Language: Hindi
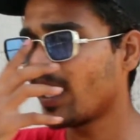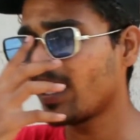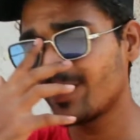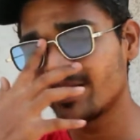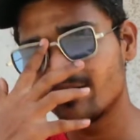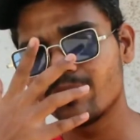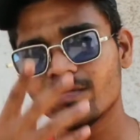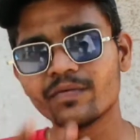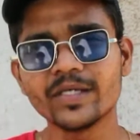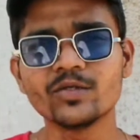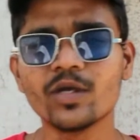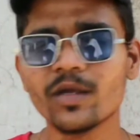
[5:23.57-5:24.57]
हाँ भाई
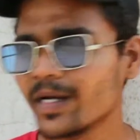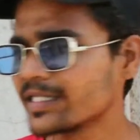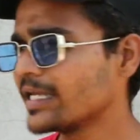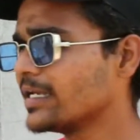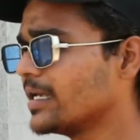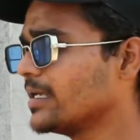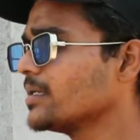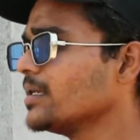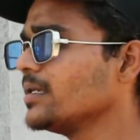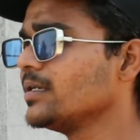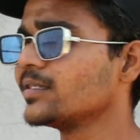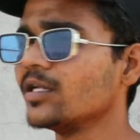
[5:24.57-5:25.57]
फैजू की बताई गई
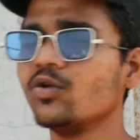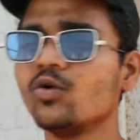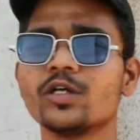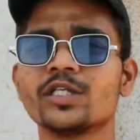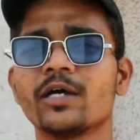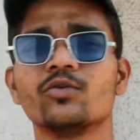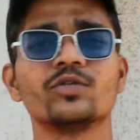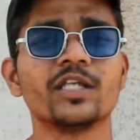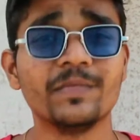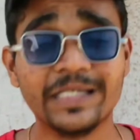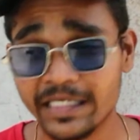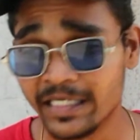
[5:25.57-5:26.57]
कि सल्लू और शाहरुख
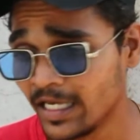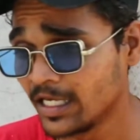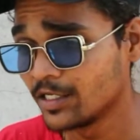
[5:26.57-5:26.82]
से भी